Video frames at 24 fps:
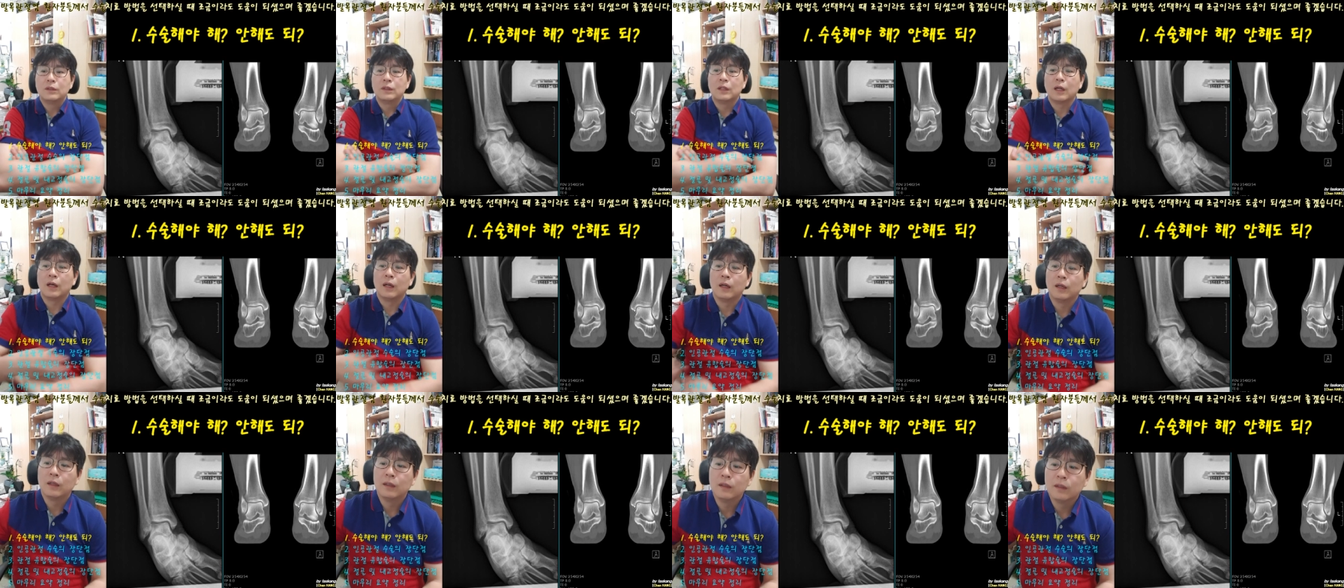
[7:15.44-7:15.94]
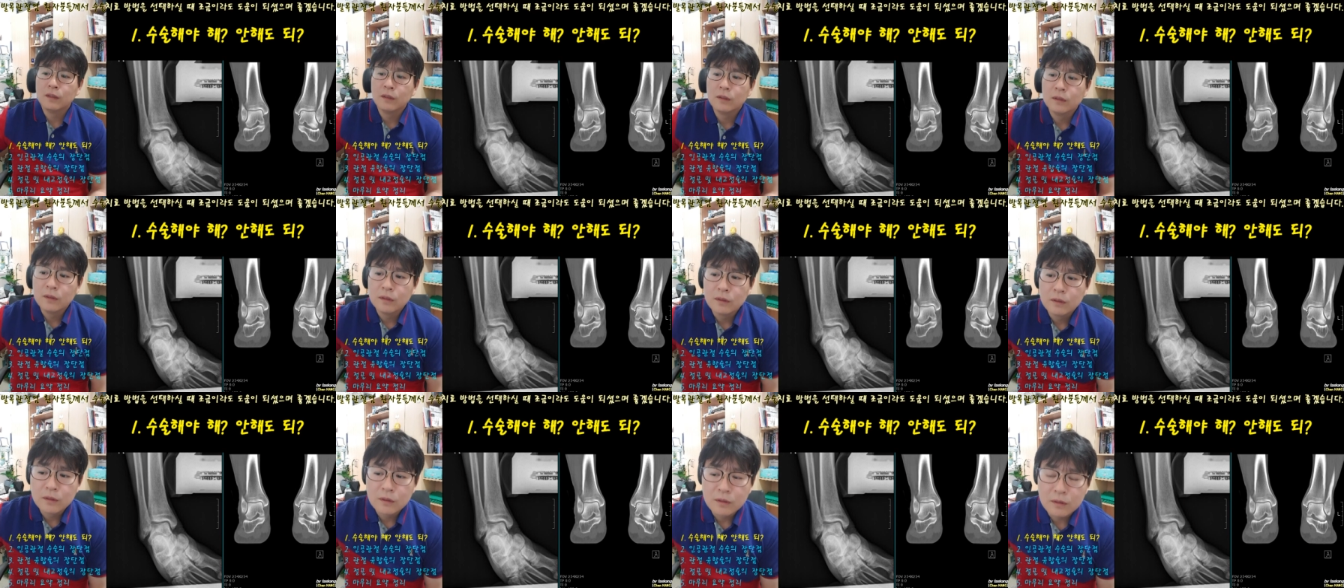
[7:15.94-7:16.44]
자,
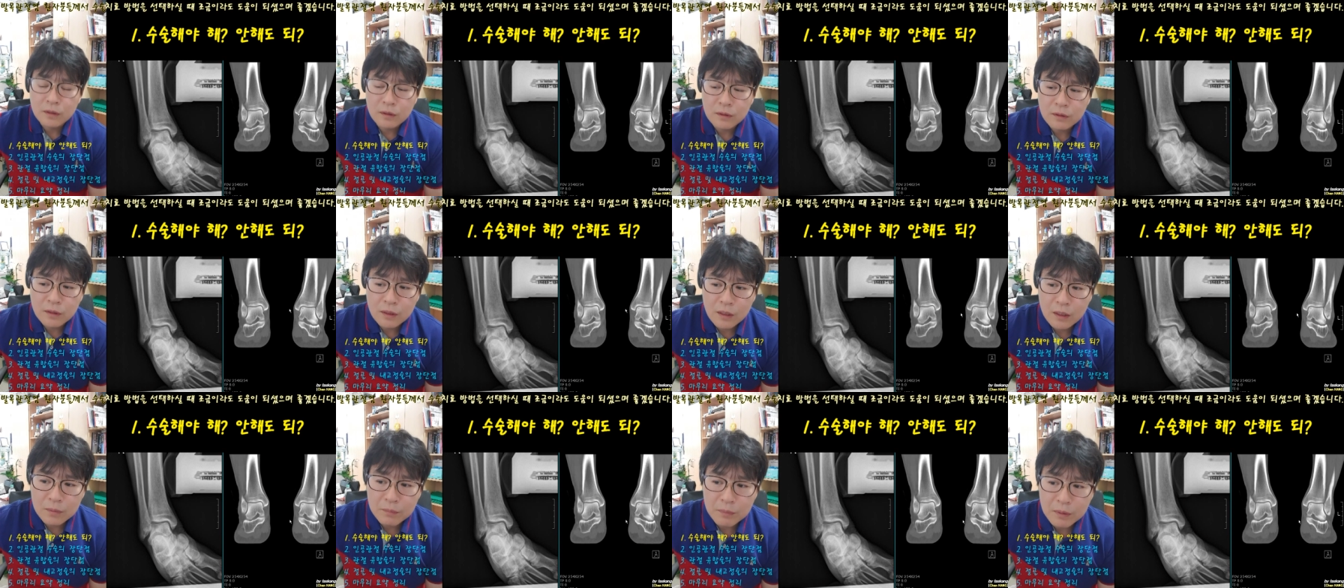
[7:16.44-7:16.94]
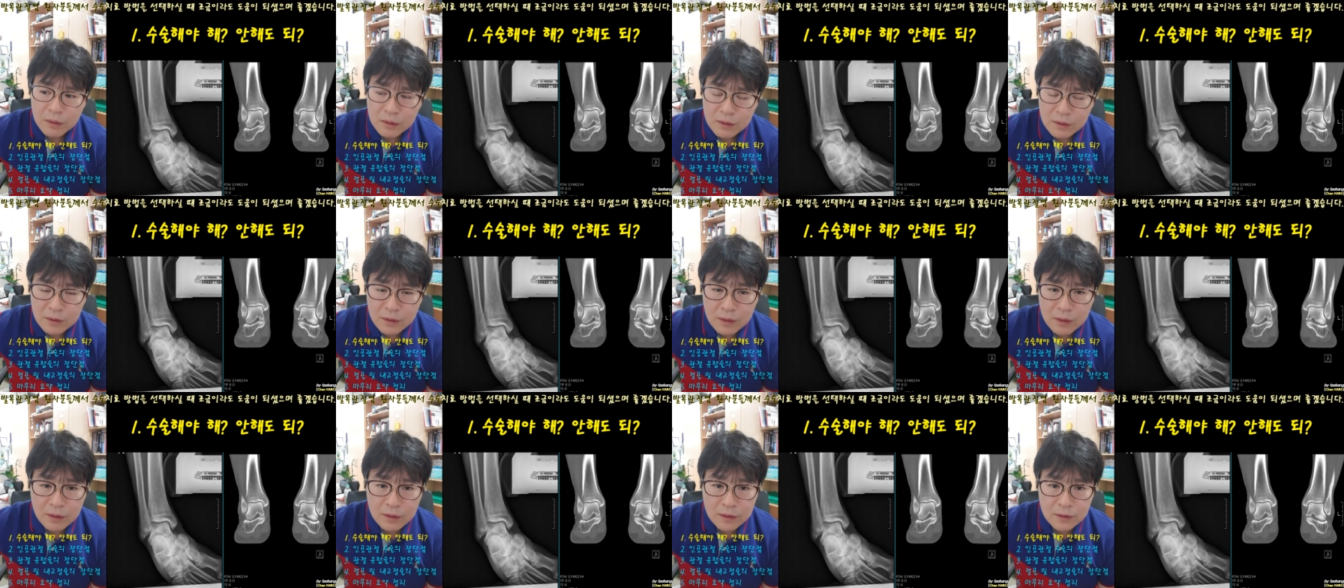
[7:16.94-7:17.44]
그런 다음에
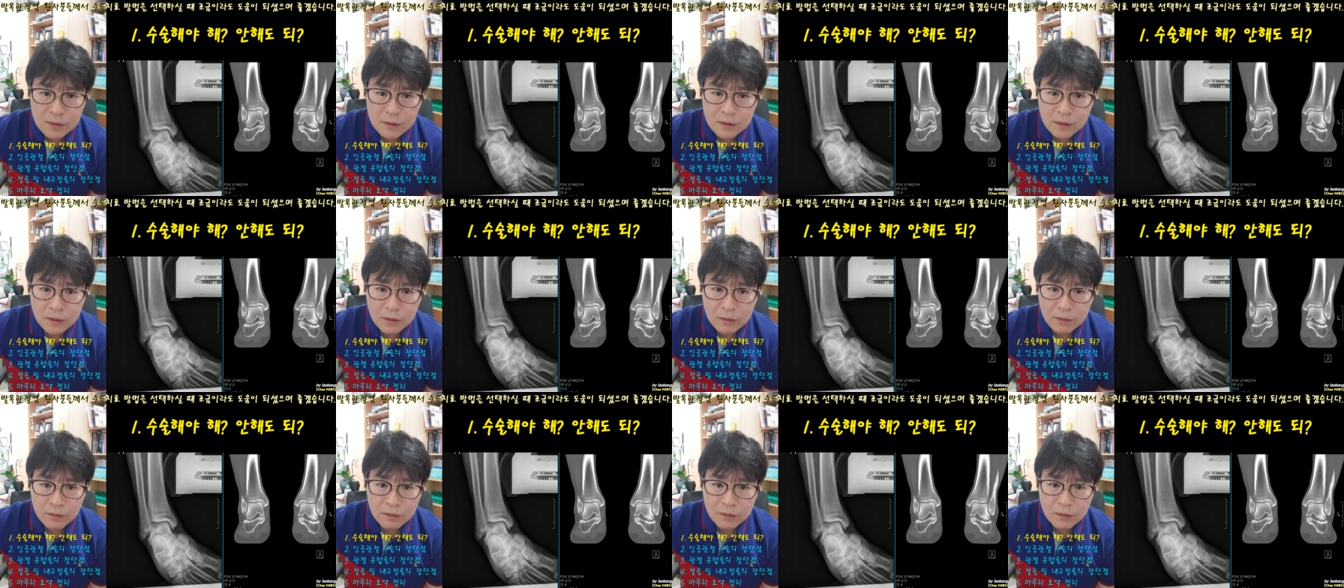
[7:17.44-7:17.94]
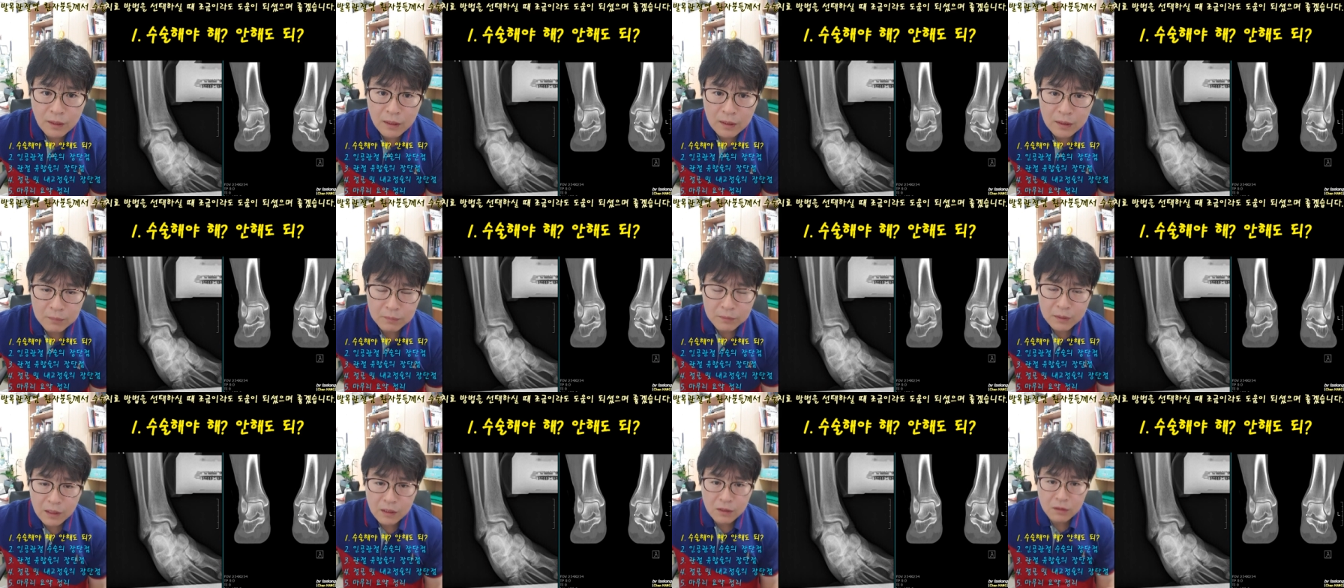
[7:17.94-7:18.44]
시간이 지났거나
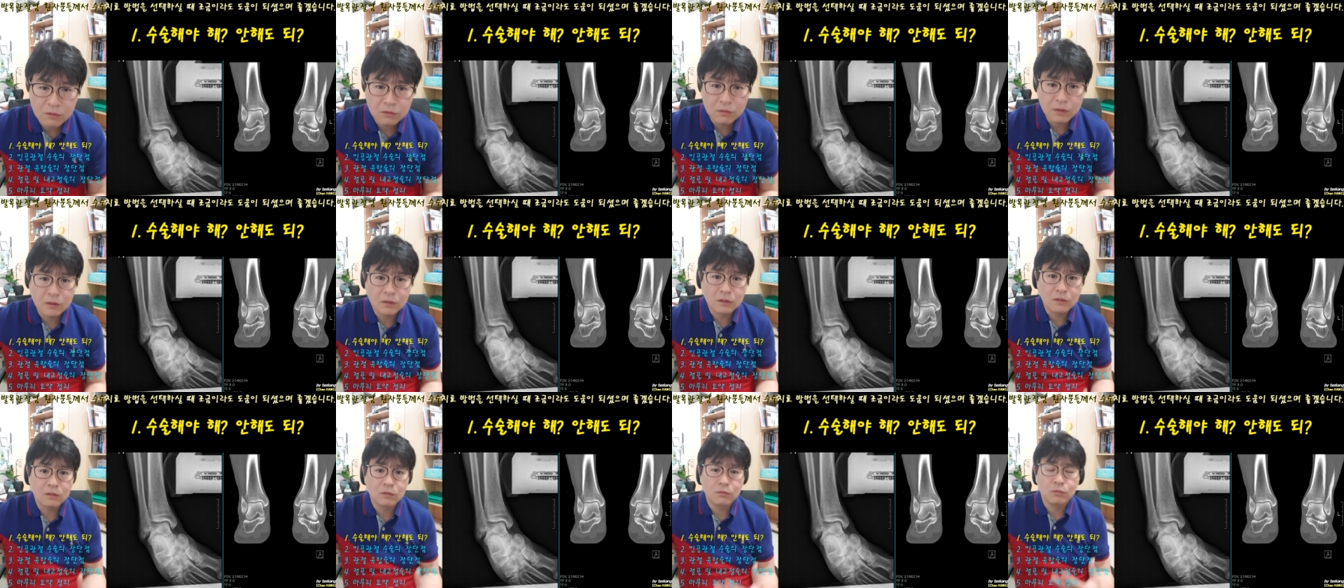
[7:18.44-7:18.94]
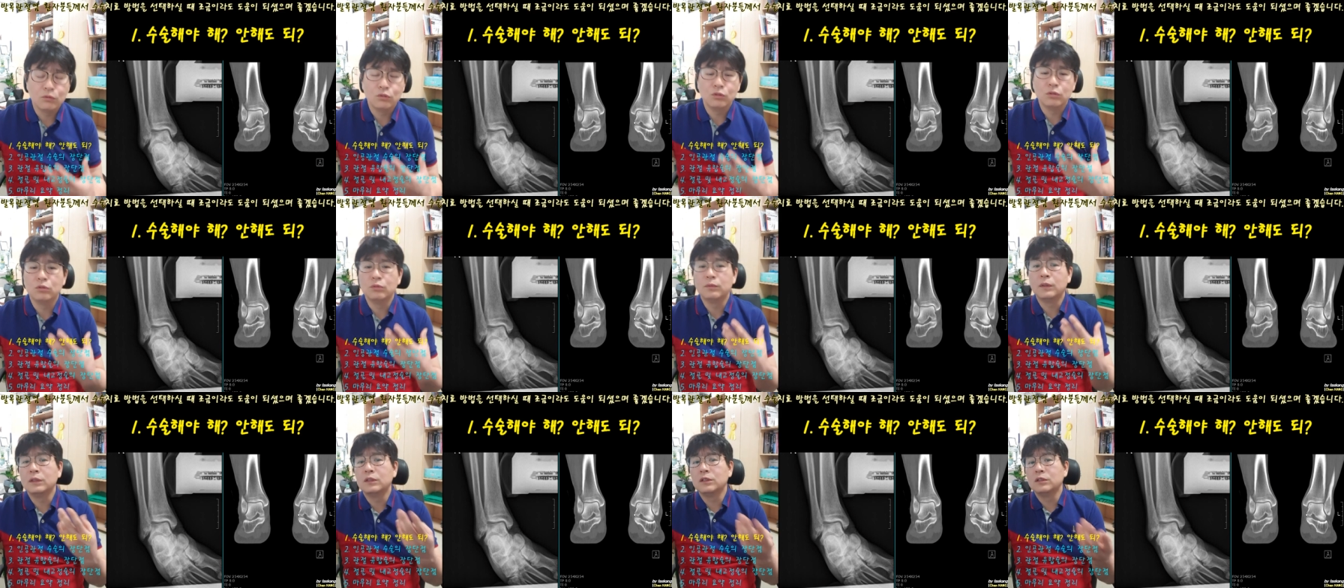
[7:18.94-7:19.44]
아니면 다른 관절,
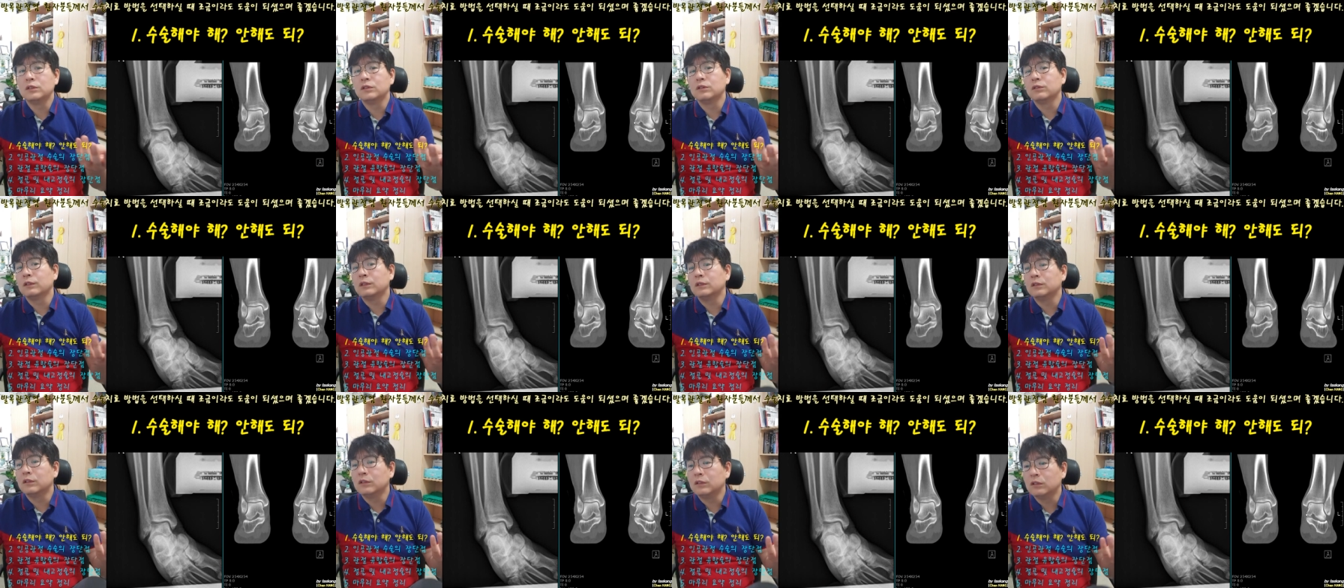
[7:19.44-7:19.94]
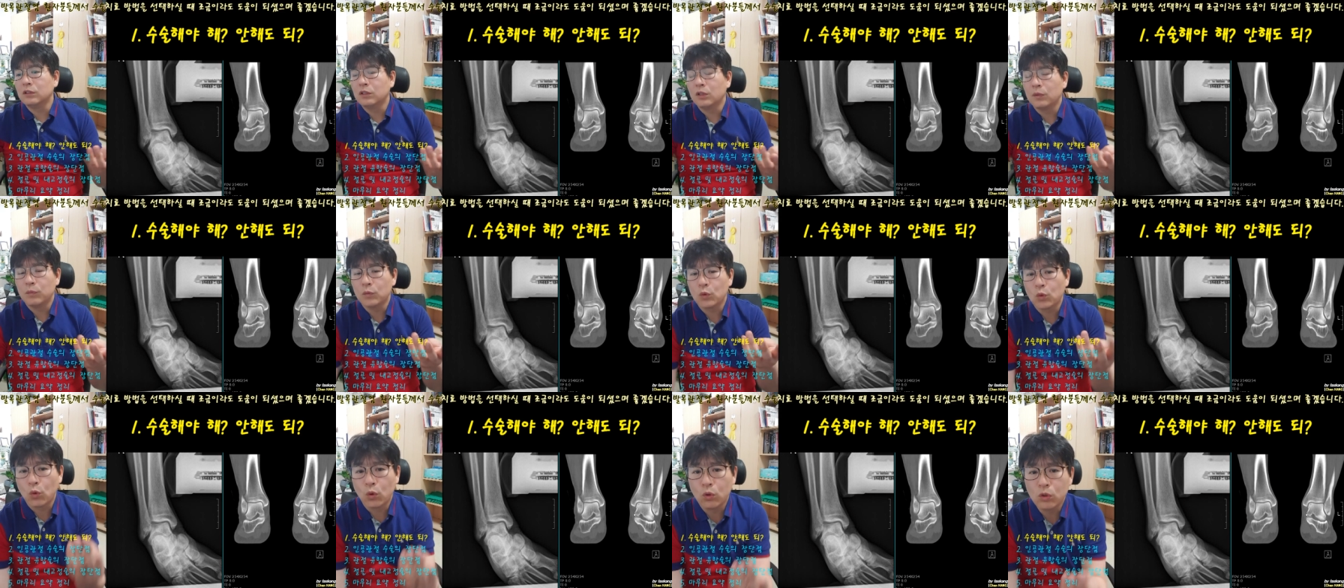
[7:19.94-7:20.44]
류마티스
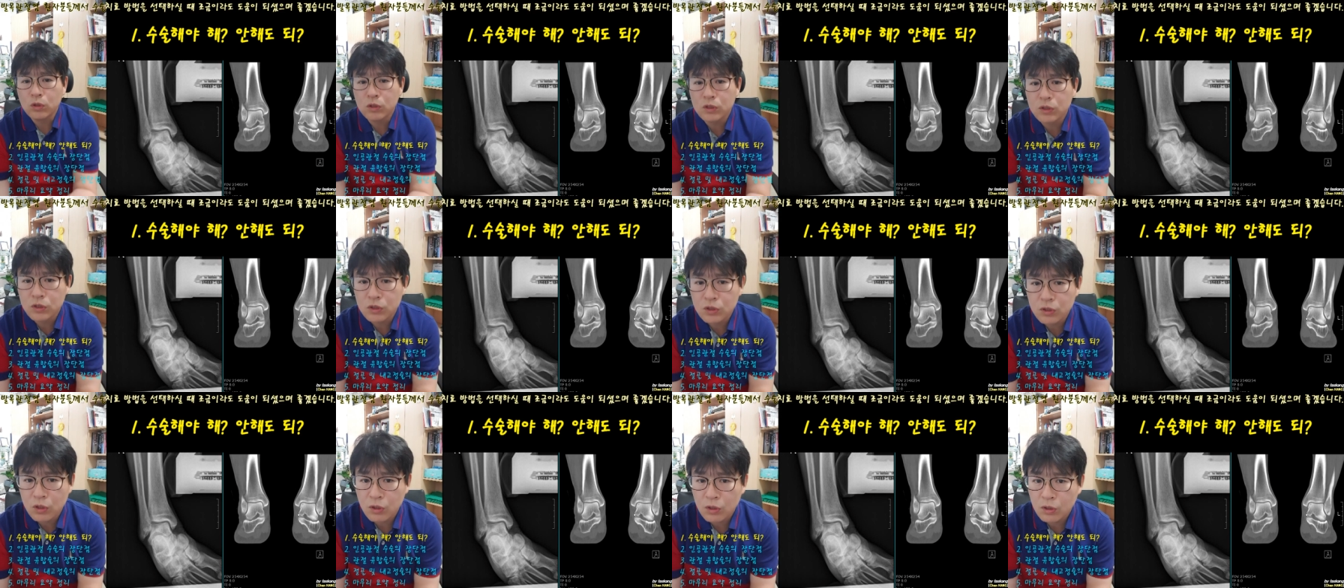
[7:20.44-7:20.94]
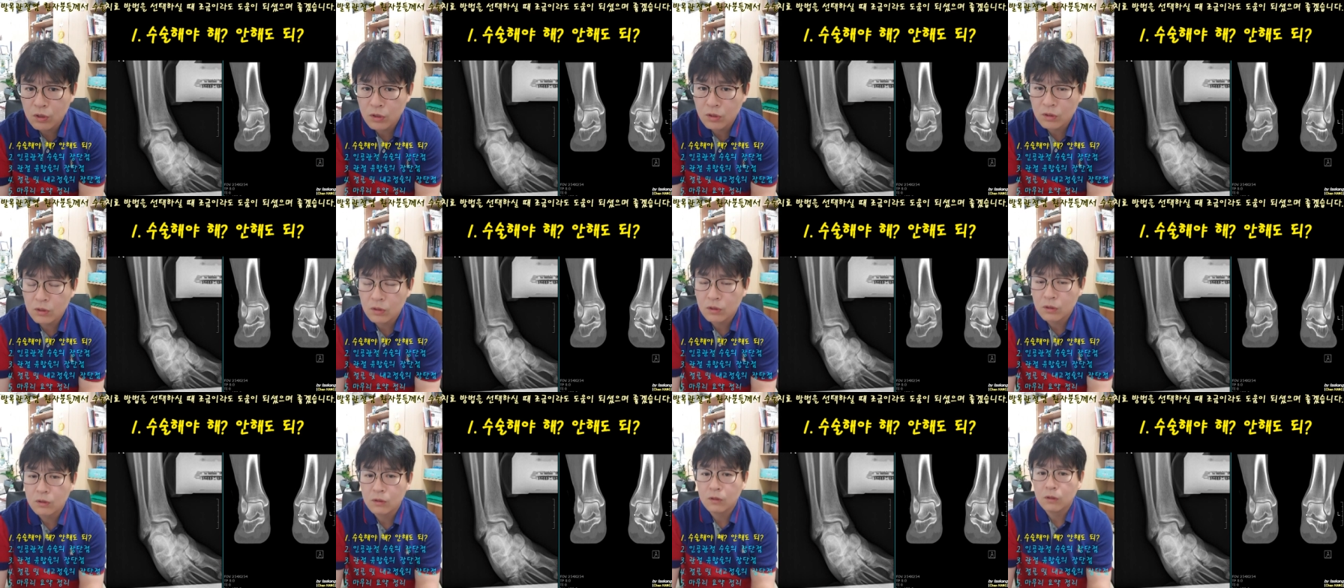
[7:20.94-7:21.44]
관절염,
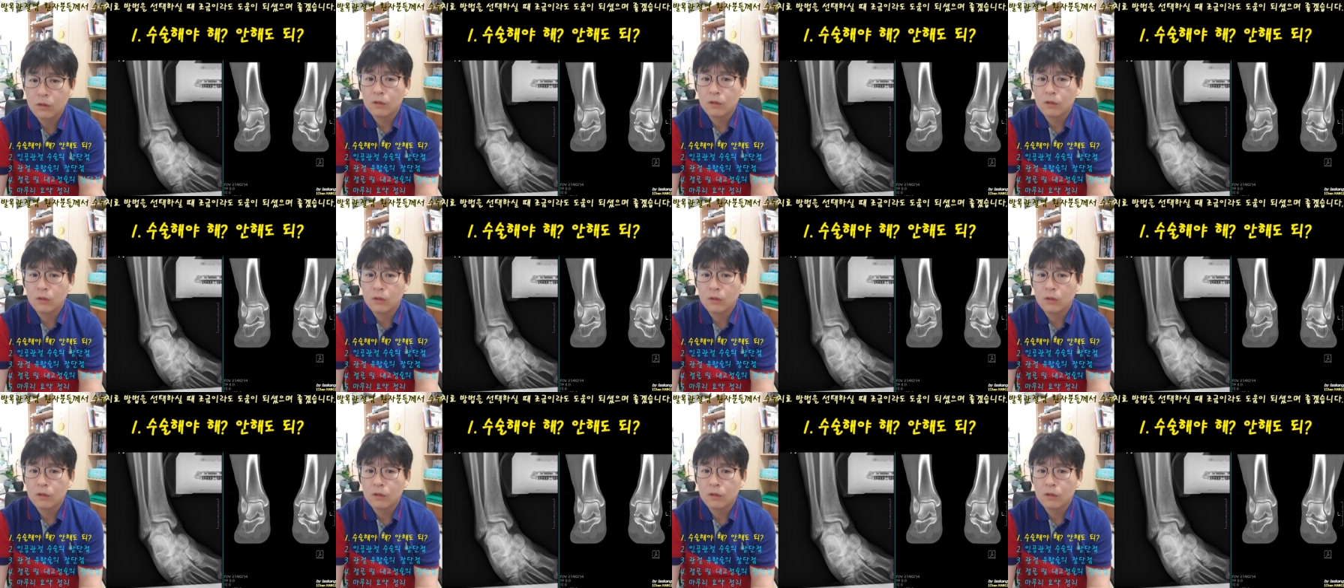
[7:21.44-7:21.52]
골절,